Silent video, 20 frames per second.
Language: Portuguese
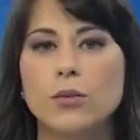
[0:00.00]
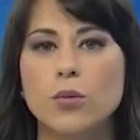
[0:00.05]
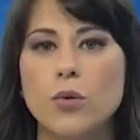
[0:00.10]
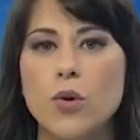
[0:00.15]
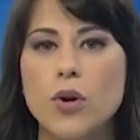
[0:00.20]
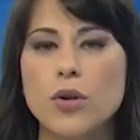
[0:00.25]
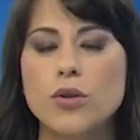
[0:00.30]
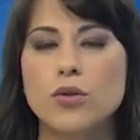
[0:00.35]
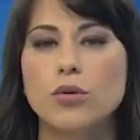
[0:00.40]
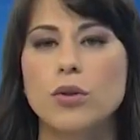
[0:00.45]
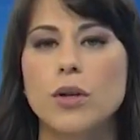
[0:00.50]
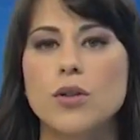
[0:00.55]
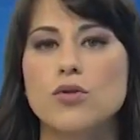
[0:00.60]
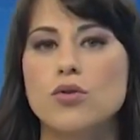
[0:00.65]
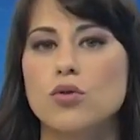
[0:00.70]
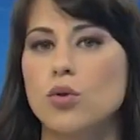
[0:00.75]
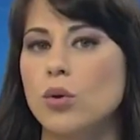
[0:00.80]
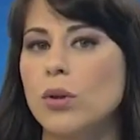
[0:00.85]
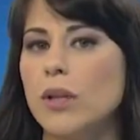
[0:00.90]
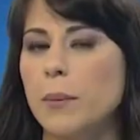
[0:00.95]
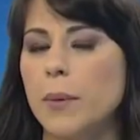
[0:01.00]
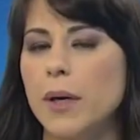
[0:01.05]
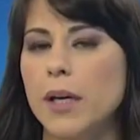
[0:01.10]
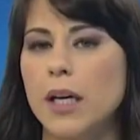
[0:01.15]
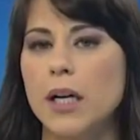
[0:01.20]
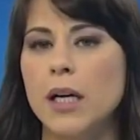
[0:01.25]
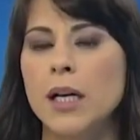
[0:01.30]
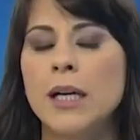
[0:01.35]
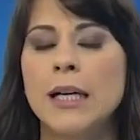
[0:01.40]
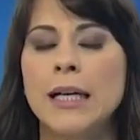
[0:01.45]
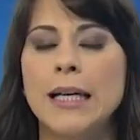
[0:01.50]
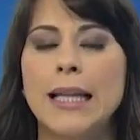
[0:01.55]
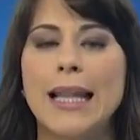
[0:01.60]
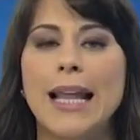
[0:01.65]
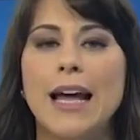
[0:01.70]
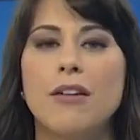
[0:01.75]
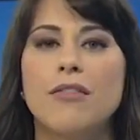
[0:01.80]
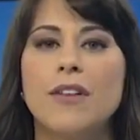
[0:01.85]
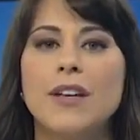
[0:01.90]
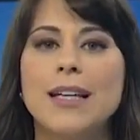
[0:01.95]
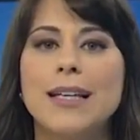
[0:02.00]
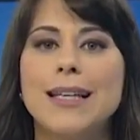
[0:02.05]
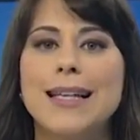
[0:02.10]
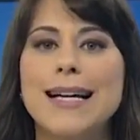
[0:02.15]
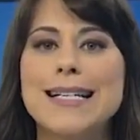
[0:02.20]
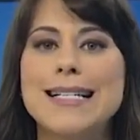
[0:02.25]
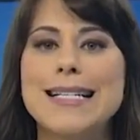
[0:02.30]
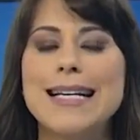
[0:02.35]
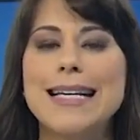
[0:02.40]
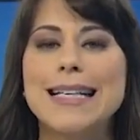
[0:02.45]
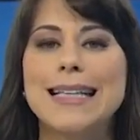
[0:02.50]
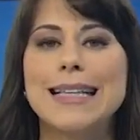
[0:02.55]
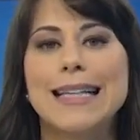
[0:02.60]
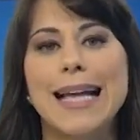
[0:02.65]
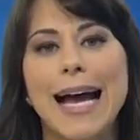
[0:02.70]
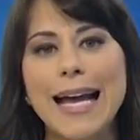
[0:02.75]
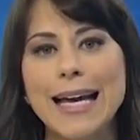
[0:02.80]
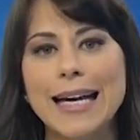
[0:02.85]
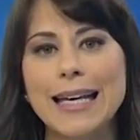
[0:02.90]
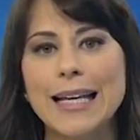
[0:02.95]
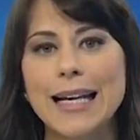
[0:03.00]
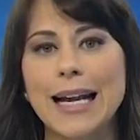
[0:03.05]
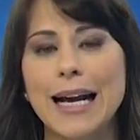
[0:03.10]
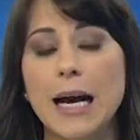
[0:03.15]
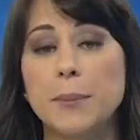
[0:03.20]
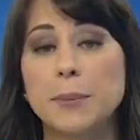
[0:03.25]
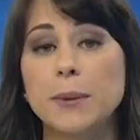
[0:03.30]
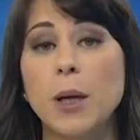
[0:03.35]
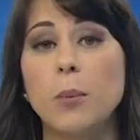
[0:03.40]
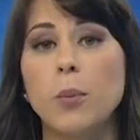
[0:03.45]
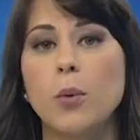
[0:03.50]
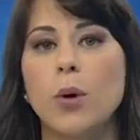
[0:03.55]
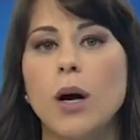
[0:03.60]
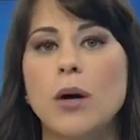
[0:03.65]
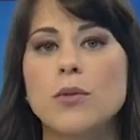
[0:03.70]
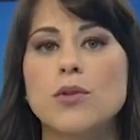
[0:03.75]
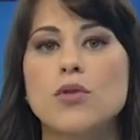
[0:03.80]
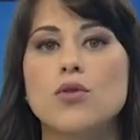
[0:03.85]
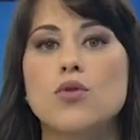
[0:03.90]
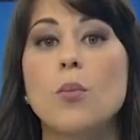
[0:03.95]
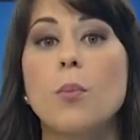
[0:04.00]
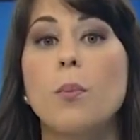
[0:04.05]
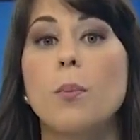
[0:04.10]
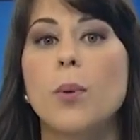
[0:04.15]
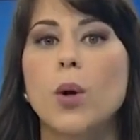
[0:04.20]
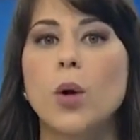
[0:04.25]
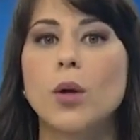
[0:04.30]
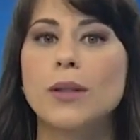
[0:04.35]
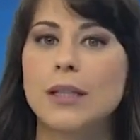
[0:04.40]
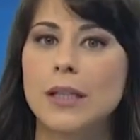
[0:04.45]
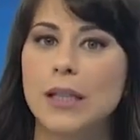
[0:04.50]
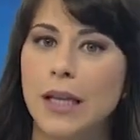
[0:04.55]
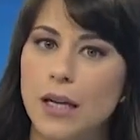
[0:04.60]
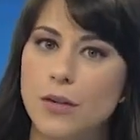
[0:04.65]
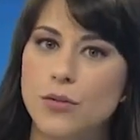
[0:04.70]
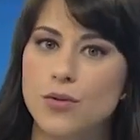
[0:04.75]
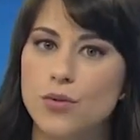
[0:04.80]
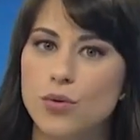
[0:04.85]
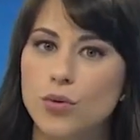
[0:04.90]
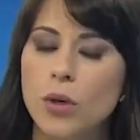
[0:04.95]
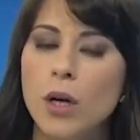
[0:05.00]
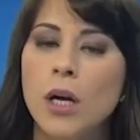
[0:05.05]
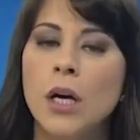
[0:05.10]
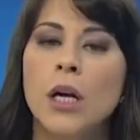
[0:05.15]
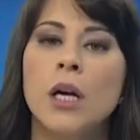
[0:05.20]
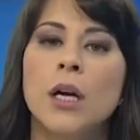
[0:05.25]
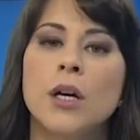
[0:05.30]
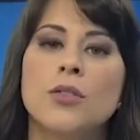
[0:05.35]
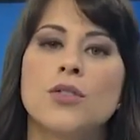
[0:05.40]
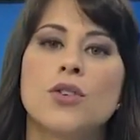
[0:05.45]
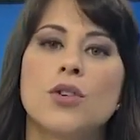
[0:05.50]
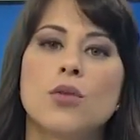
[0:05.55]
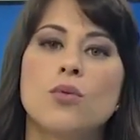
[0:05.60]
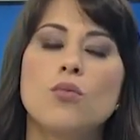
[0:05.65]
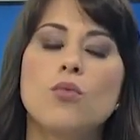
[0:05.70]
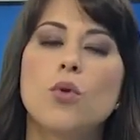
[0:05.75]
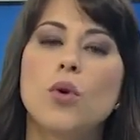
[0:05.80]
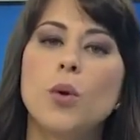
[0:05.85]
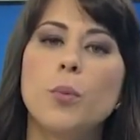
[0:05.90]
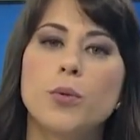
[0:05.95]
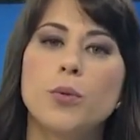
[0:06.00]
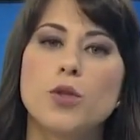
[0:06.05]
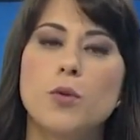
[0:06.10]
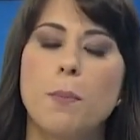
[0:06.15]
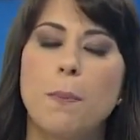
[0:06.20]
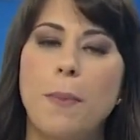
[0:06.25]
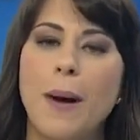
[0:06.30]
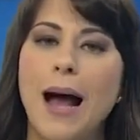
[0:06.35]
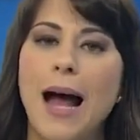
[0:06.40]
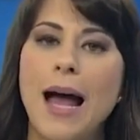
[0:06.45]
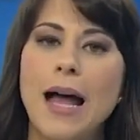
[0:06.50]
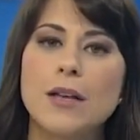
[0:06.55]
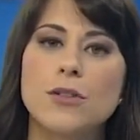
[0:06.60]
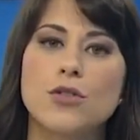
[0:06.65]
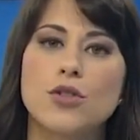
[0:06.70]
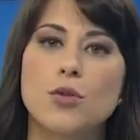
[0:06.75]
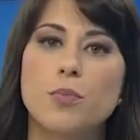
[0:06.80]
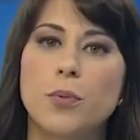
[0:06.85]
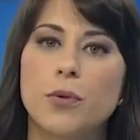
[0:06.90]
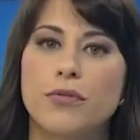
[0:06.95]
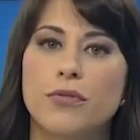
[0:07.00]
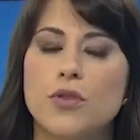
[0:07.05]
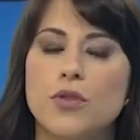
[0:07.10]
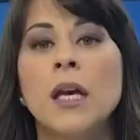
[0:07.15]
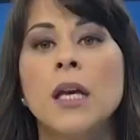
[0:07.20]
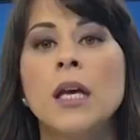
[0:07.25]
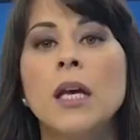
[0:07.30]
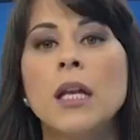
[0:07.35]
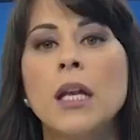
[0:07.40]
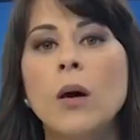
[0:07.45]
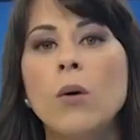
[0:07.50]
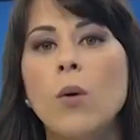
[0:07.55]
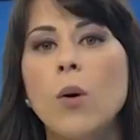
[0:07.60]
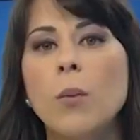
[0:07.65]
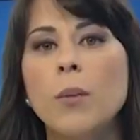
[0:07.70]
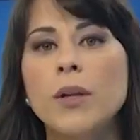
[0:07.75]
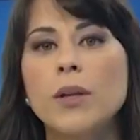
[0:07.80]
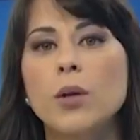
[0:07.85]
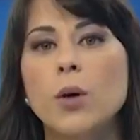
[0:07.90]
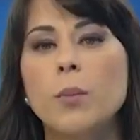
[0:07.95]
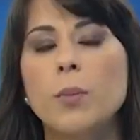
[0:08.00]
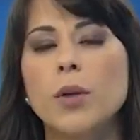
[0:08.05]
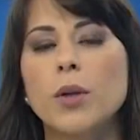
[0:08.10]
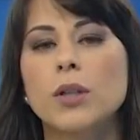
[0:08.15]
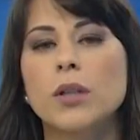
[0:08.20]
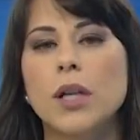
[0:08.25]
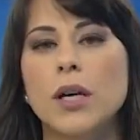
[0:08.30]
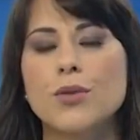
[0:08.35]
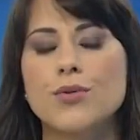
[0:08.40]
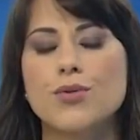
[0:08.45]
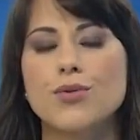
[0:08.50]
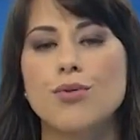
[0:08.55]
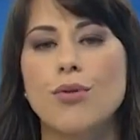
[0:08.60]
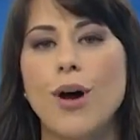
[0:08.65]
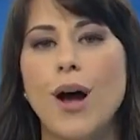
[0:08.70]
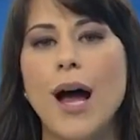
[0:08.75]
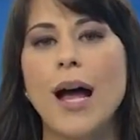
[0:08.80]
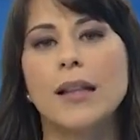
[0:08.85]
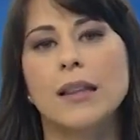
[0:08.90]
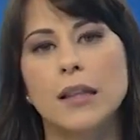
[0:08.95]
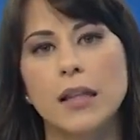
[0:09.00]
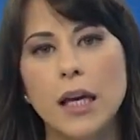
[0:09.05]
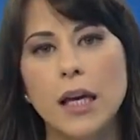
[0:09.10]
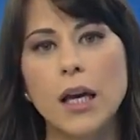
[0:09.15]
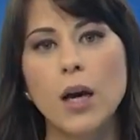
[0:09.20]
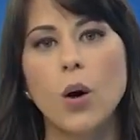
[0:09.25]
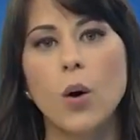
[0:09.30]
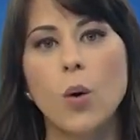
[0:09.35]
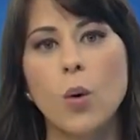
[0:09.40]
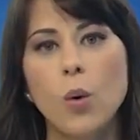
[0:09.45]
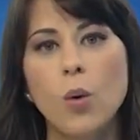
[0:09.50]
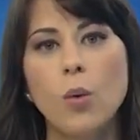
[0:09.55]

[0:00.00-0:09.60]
hoje, durante toda a manhã, na Avenida Jequitai, aqui na capital, por causa de um protesto de um grupo de pais, de professores, que não comentou o protesto até o